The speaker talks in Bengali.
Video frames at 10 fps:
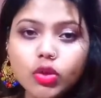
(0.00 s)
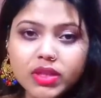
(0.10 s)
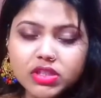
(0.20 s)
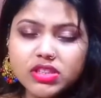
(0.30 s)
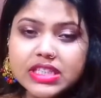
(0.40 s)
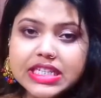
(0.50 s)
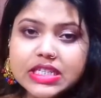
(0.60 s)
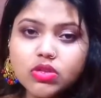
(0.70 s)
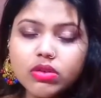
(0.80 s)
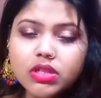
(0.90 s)
তোমাদের যদি
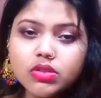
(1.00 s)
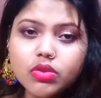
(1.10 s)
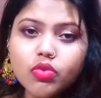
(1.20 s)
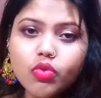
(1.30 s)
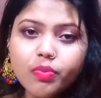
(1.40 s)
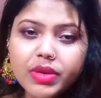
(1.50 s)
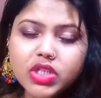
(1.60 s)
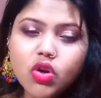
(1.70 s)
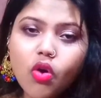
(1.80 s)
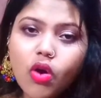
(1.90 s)
টি জোনে যদি খুব
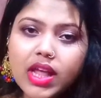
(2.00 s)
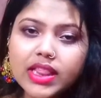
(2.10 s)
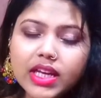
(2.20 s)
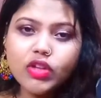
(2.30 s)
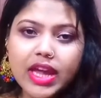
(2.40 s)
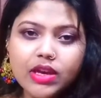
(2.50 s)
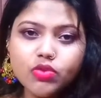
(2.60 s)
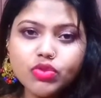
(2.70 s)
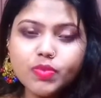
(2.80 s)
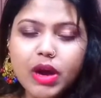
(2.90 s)
বেশি অয়েল থাকে এই
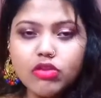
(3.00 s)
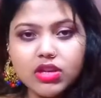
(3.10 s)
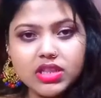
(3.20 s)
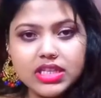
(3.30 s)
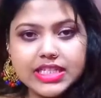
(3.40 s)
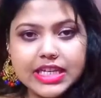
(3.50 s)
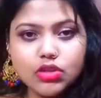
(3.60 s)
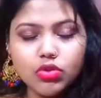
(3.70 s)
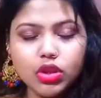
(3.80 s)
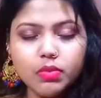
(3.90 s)
লুজ পাউডার দিয়ে
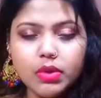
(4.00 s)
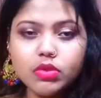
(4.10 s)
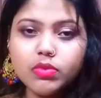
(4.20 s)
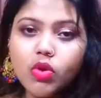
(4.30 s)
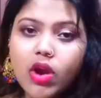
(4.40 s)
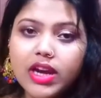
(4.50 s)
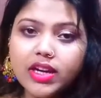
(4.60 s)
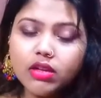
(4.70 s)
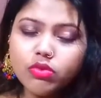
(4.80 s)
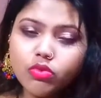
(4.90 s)
সেট করতে পারো তোমাদের
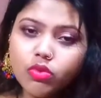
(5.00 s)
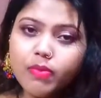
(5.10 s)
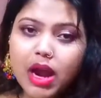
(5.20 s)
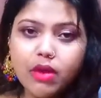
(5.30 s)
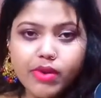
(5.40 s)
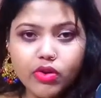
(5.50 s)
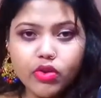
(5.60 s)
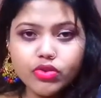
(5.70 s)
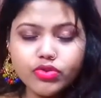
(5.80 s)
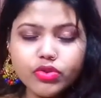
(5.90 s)
অয়েলটা কিন্তু খুব ভালোভাবে
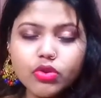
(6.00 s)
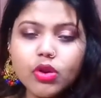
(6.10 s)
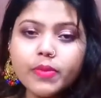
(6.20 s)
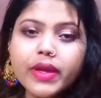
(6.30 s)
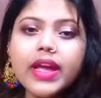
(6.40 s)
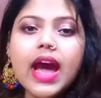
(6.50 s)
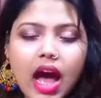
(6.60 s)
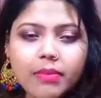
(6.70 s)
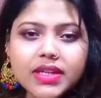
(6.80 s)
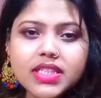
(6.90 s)
কন্ট্রোল করবে
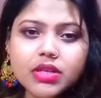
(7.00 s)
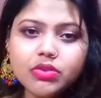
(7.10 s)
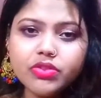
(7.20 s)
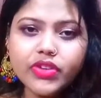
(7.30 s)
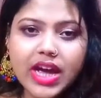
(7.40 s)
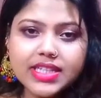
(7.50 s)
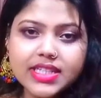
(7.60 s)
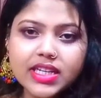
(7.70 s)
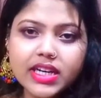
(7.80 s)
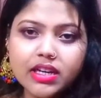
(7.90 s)
আমার যেহেতু ড্রাই
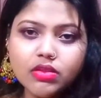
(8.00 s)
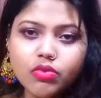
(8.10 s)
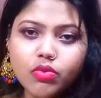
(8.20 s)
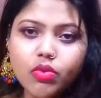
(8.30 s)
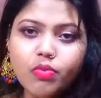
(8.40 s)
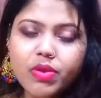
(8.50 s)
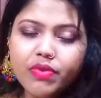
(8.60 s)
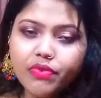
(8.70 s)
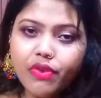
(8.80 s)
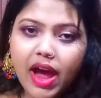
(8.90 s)
স্কিন এটা কিন্তু
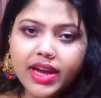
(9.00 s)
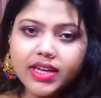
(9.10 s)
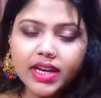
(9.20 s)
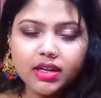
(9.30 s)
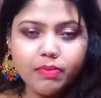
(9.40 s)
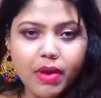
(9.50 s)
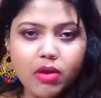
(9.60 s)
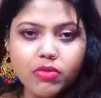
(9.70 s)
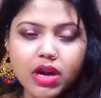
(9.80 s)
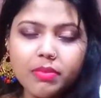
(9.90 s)
খুবই ফাইন একটা
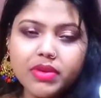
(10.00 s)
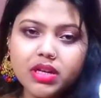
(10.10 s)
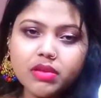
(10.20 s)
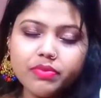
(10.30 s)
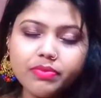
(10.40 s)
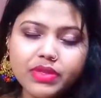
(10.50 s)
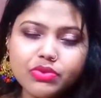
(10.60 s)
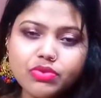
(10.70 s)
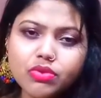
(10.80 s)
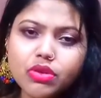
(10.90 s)
পাউডার আমি এটা
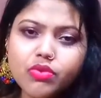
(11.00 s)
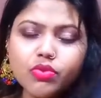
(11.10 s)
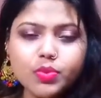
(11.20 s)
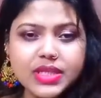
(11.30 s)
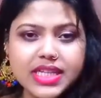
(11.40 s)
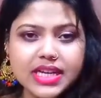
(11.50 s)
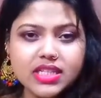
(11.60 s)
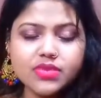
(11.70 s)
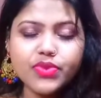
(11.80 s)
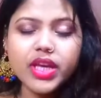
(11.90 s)
ইউজ করে খুবই
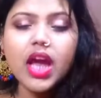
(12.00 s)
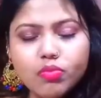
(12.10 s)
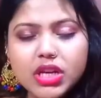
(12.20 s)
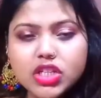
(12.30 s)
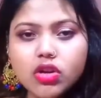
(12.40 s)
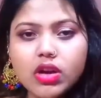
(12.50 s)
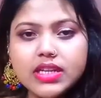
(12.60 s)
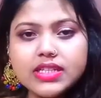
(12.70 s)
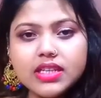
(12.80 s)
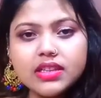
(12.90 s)
স্যাটিসফাই খুব বেশি
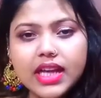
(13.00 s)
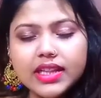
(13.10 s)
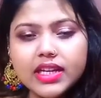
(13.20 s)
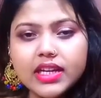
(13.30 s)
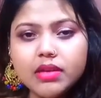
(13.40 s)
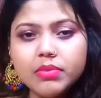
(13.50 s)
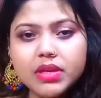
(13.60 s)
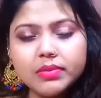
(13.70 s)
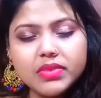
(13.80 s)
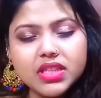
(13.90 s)
অয়েলি স্কিন তাদের এটা
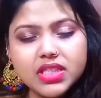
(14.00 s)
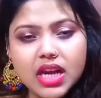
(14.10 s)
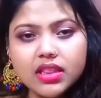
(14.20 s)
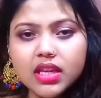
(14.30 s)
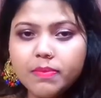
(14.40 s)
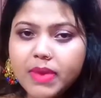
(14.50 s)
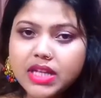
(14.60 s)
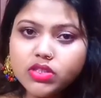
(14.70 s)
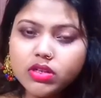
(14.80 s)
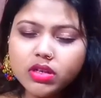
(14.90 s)
মিনিমাম চার থেকে
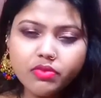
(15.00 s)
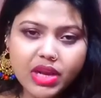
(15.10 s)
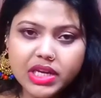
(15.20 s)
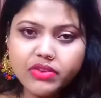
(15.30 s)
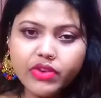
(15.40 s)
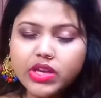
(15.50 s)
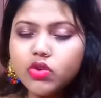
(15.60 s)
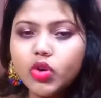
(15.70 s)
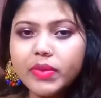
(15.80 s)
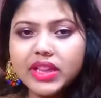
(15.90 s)
পাঁচ ঘন্টা ম্যাটিফাই
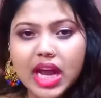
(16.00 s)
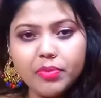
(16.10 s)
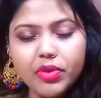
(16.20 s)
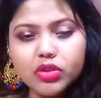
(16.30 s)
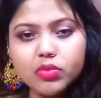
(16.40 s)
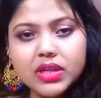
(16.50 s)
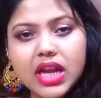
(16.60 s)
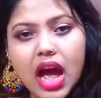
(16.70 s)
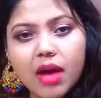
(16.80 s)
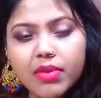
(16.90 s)
করবে তারপরে
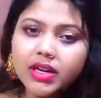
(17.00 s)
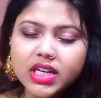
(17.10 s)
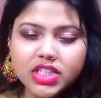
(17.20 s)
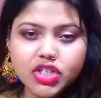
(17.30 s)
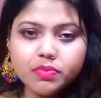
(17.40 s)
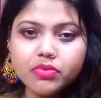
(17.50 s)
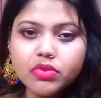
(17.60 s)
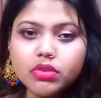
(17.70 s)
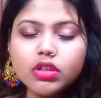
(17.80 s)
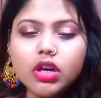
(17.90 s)
তোমাদের আবার টাচ আপ
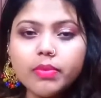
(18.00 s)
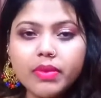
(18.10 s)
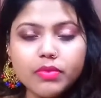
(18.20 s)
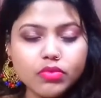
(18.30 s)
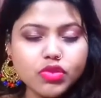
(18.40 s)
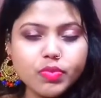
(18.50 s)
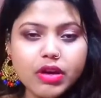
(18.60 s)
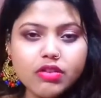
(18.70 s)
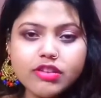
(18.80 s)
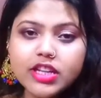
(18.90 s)
করতে হবে লুজ
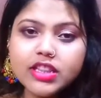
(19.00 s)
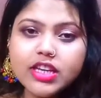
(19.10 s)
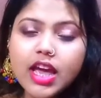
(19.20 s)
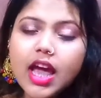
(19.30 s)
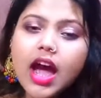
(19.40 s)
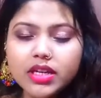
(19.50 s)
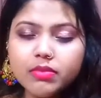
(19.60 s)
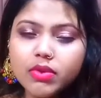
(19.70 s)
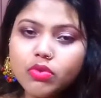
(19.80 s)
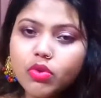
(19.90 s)
পাউডারটা দিয়ে এটা
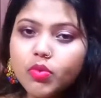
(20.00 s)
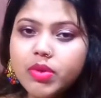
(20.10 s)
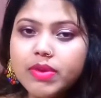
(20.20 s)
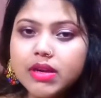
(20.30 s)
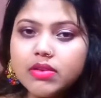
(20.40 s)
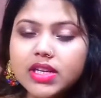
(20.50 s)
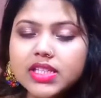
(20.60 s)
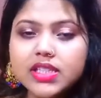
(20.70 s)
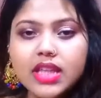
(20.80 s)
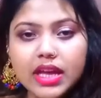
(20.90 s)
আমার খুবই ভালো
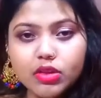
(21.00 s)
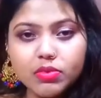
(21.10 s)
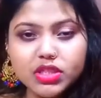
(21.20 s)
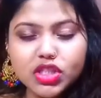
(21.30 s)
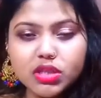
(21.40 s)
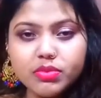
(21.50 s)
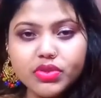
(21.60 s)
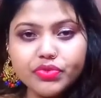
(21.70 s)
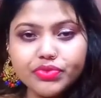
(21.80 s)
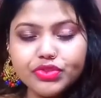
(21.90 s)
লেগেছে তাই তোমাদের সাথে আমি
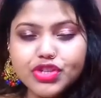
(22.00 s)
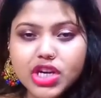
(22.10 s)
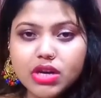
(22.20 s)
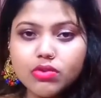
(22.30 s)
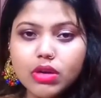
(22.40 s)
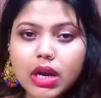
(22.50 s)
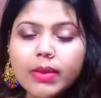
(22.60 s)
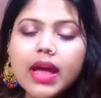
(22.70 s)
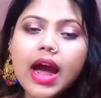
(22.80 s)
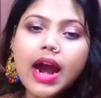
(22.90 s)
রিভিউ শেয়ার করলাম